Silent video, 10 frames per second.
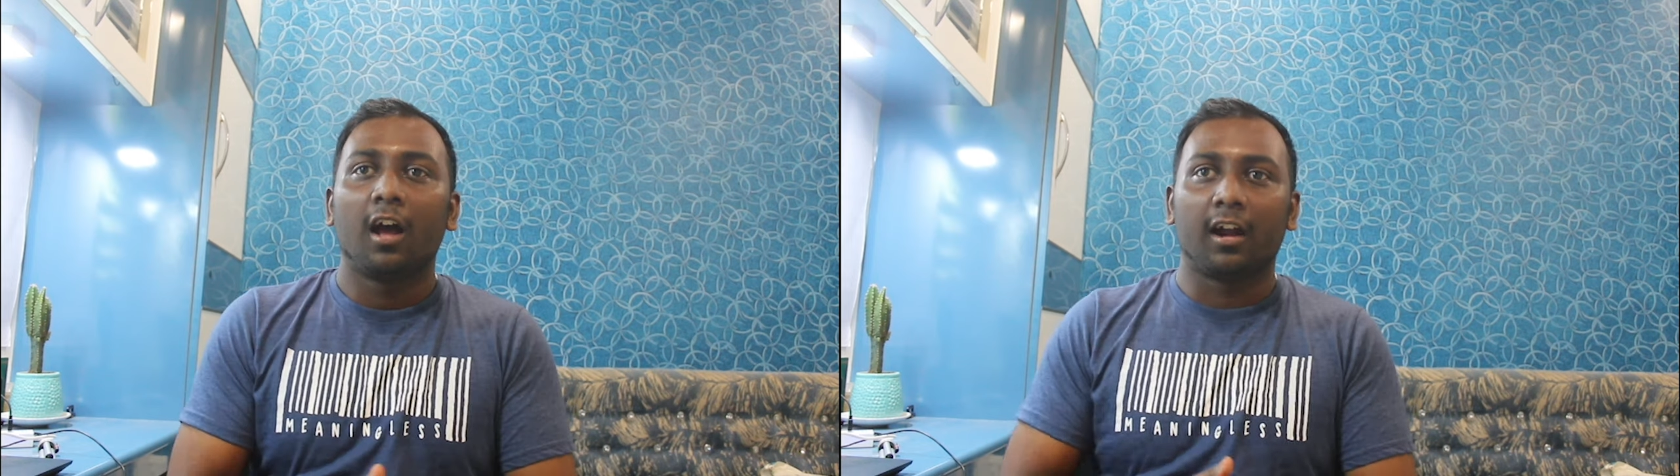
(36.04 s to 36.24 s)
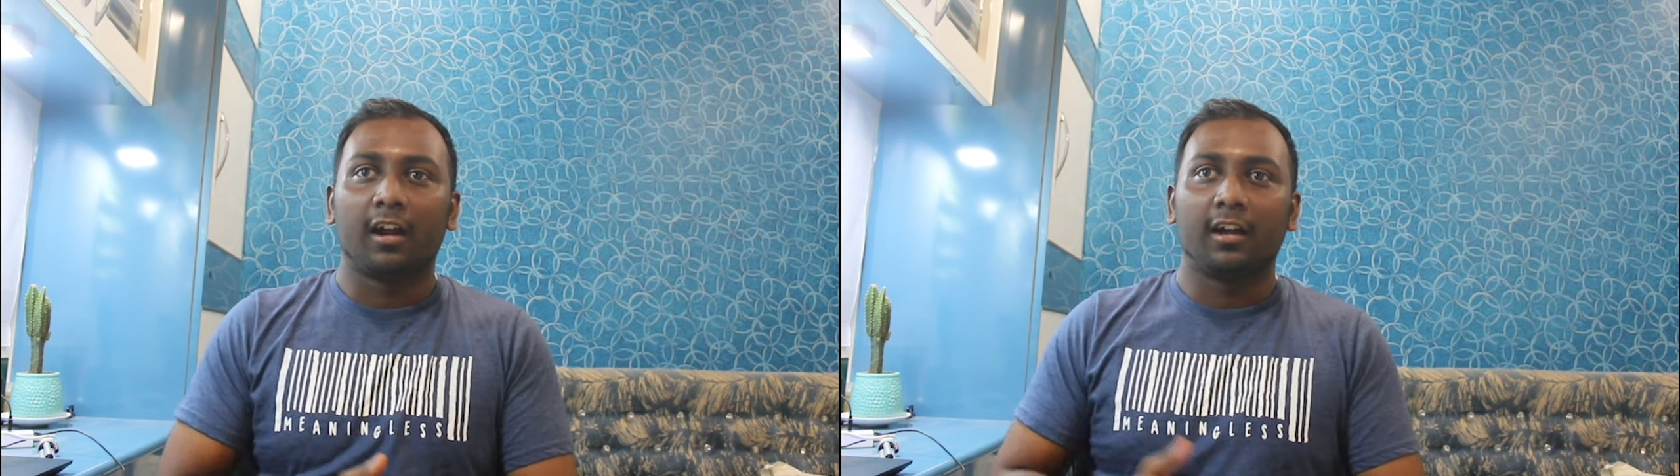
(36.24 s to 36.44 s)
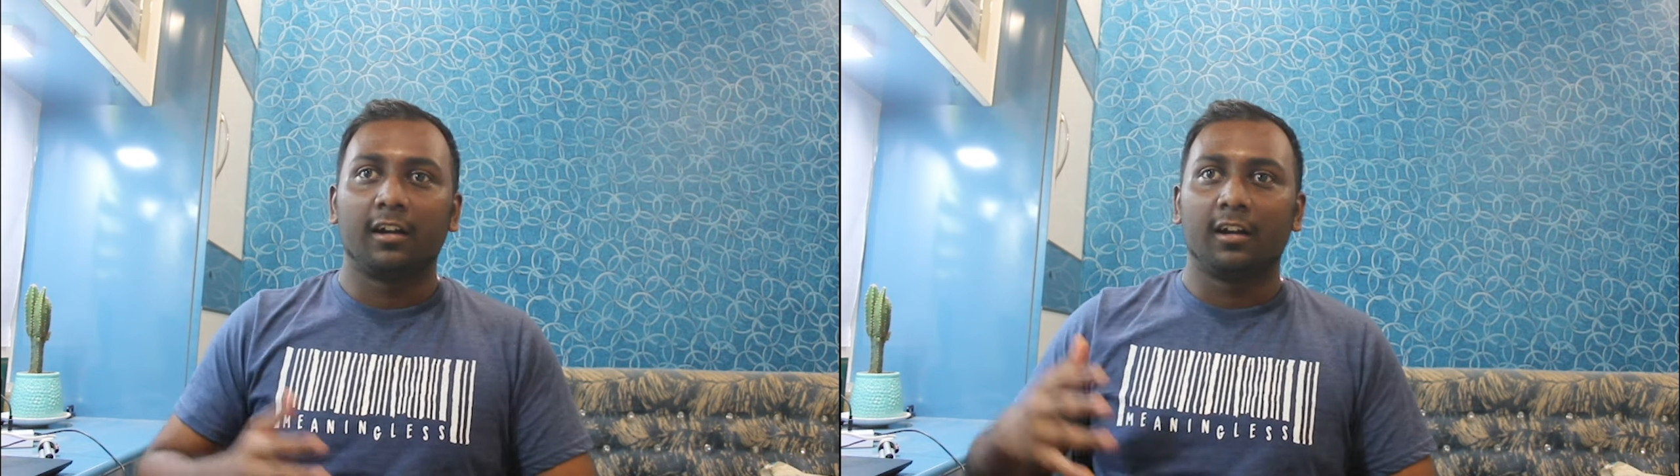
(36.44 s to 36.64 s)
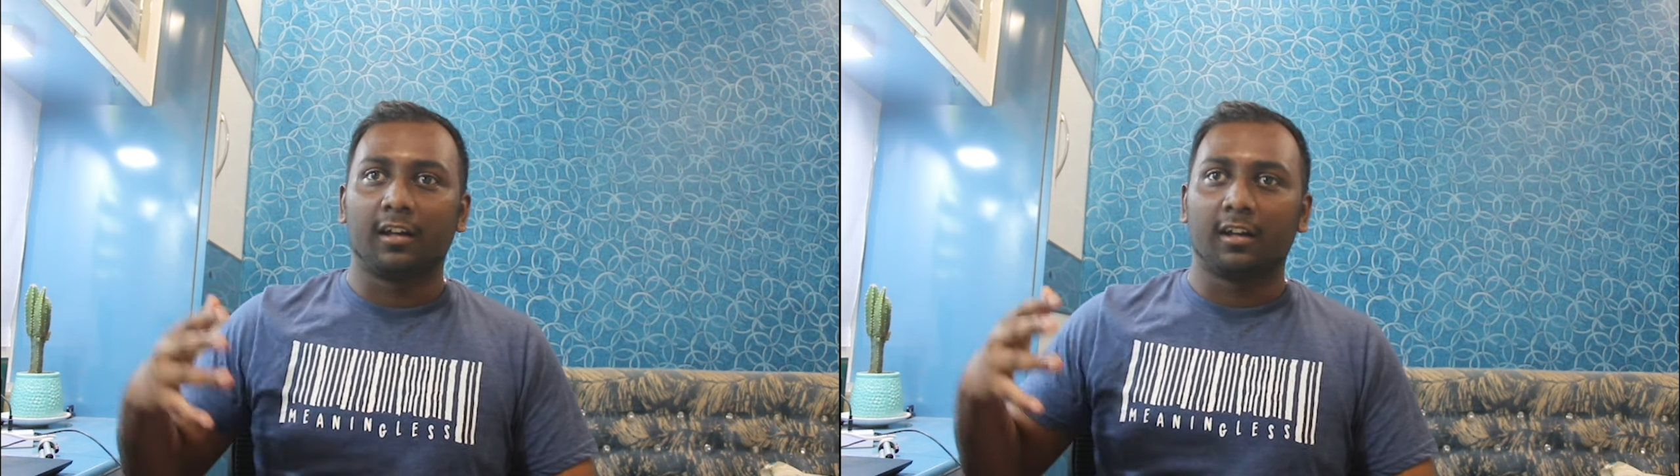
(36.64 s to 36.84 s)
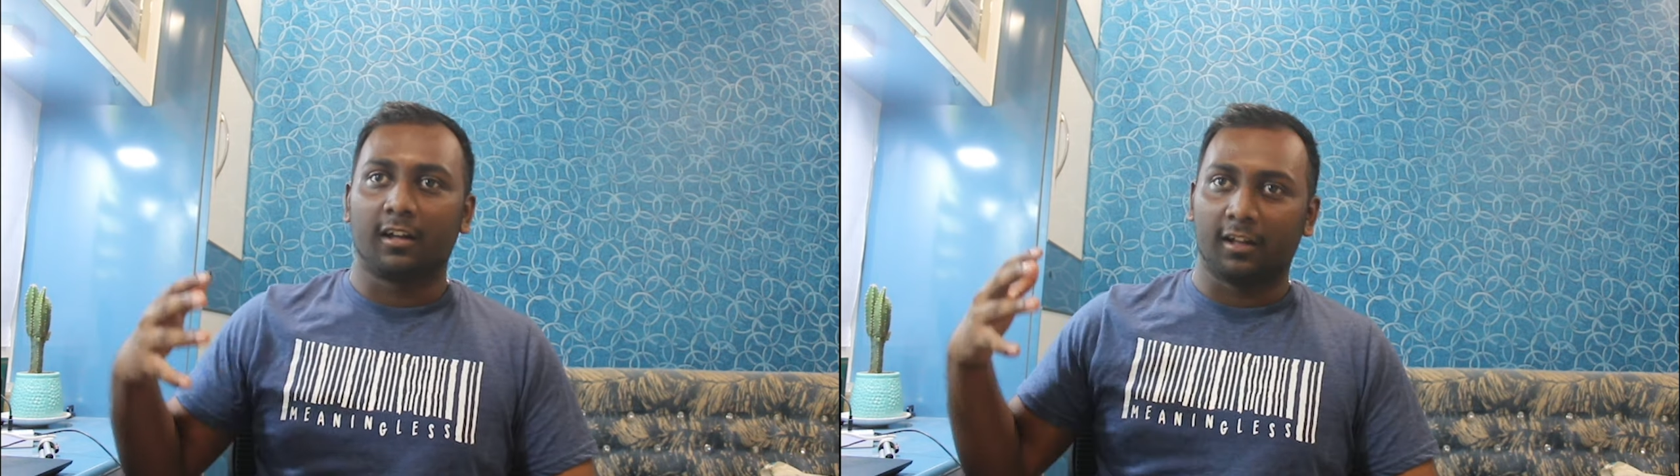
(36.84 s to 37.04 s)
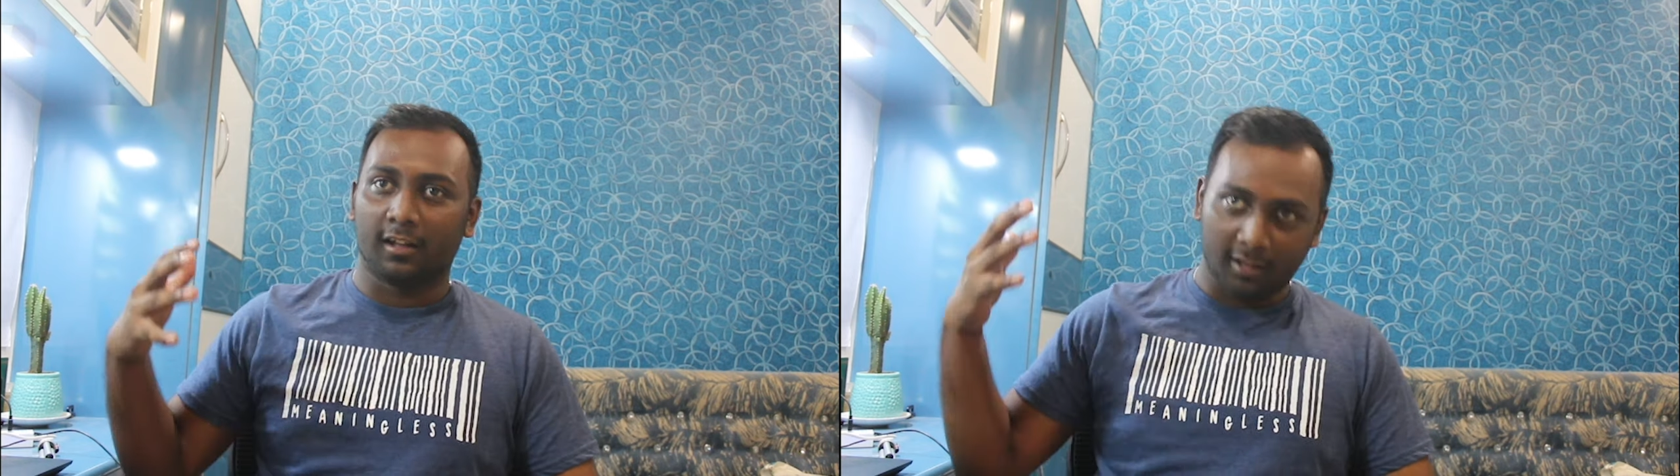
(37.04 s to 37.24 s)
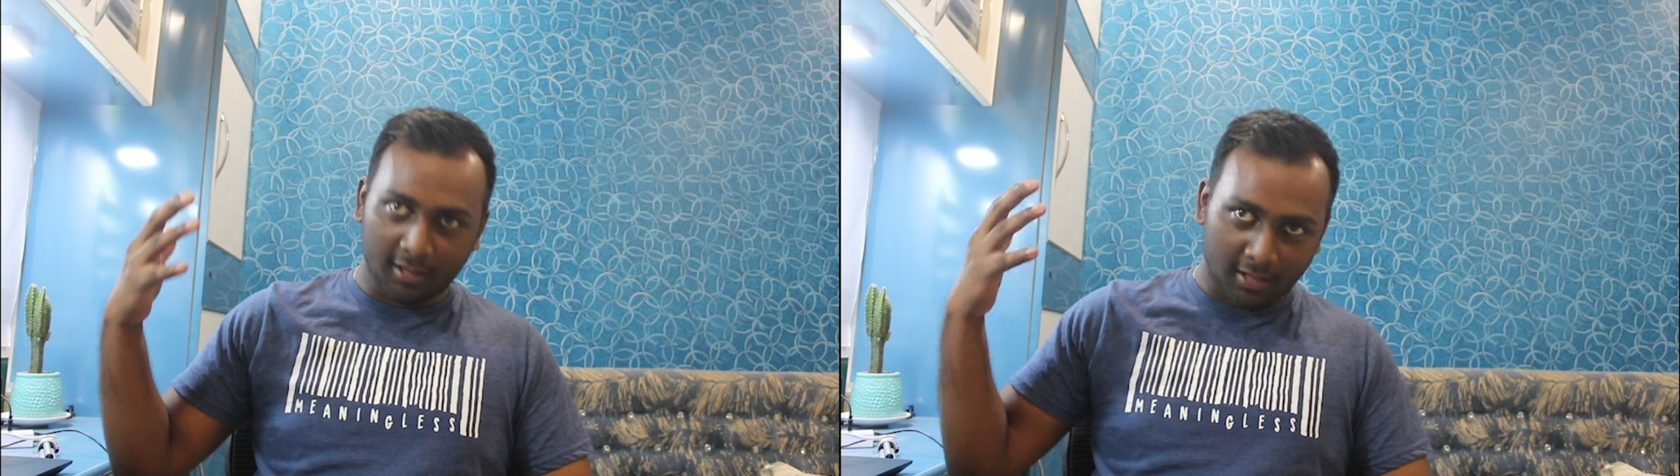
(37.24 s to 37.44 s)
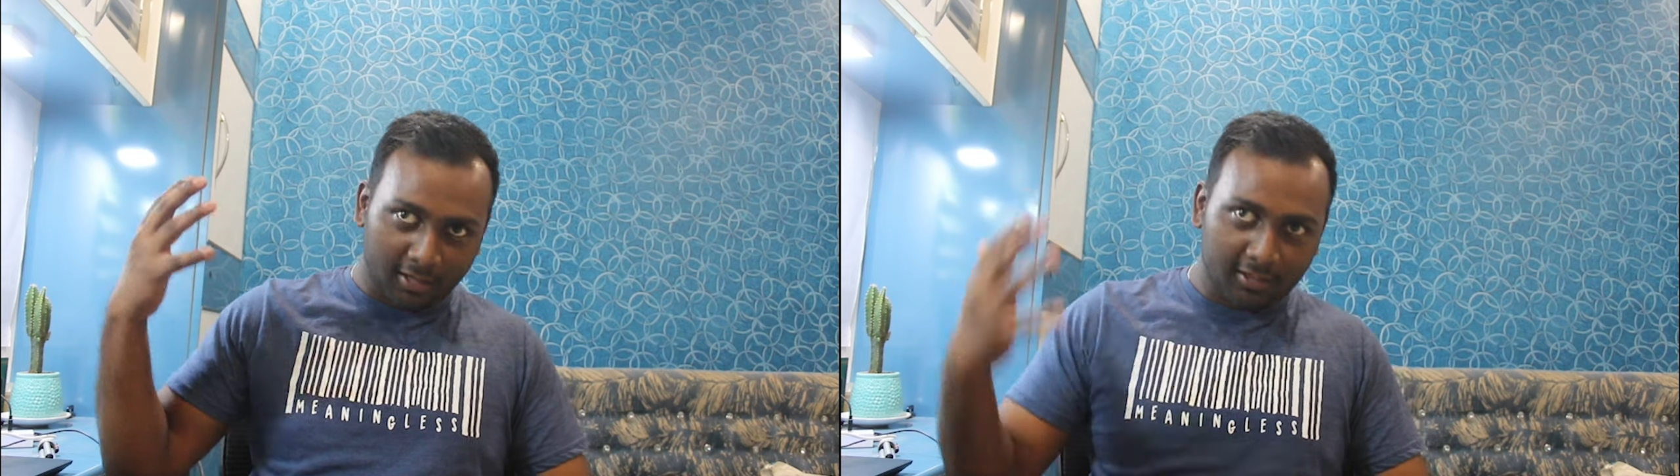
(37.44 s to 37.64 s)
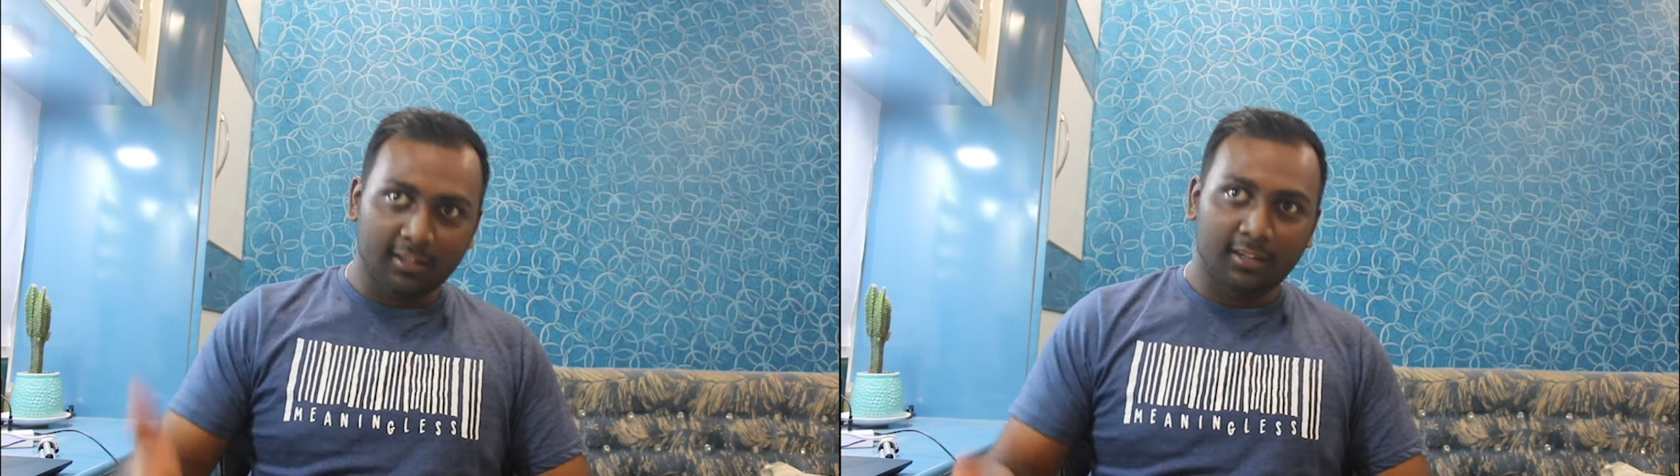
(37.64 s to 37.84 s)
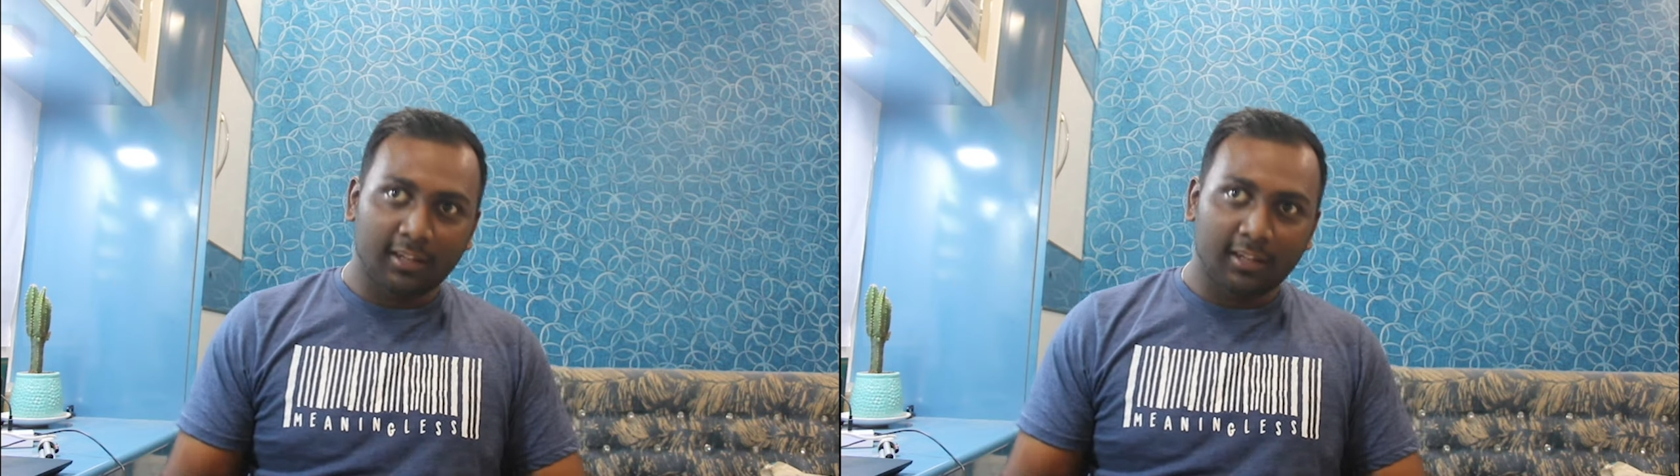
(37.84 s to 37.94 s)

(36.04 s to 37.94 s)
அண்ட் இது